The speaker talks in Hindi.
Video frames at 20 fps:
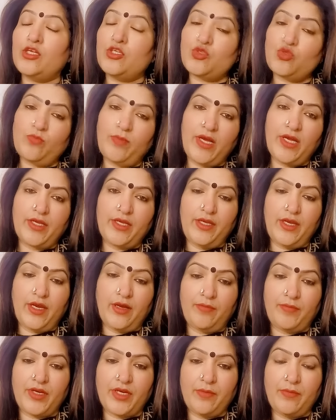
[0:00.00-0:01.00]
सुबह की
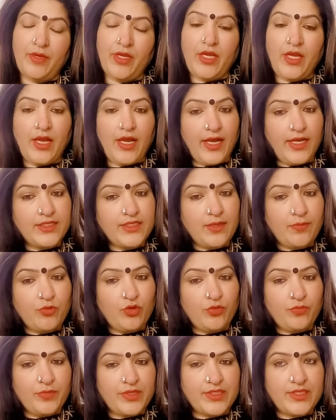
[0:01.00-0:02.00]
राम राम आज आपको
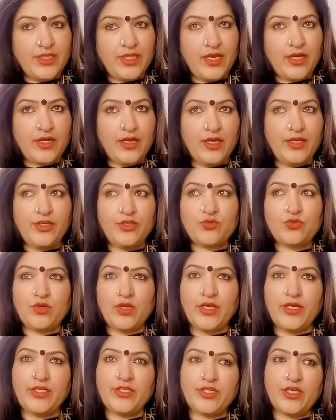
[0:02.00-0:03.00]
एक मज़ेदार कहानी
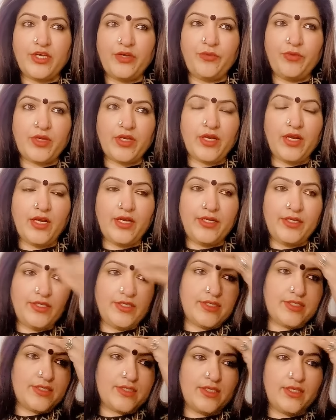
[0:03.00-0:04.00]
सुनाने जा रही हूँ एक कहानी
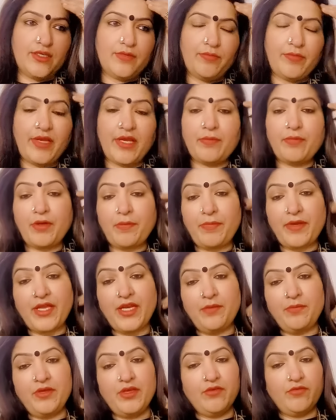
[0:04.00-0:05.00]
जिससे मैं एक बार
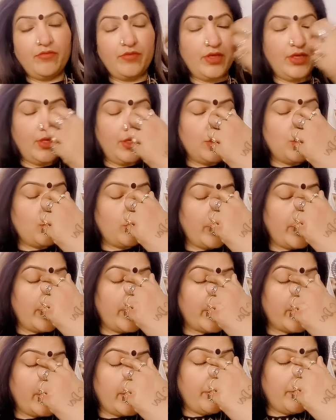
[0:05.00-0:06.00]
पहले भी जो है
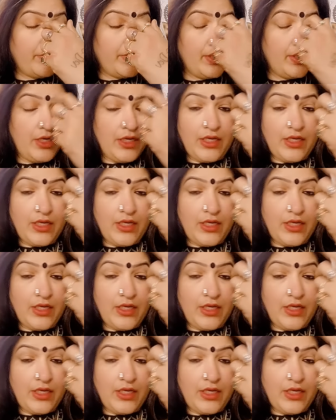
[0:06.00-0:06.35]
करीबन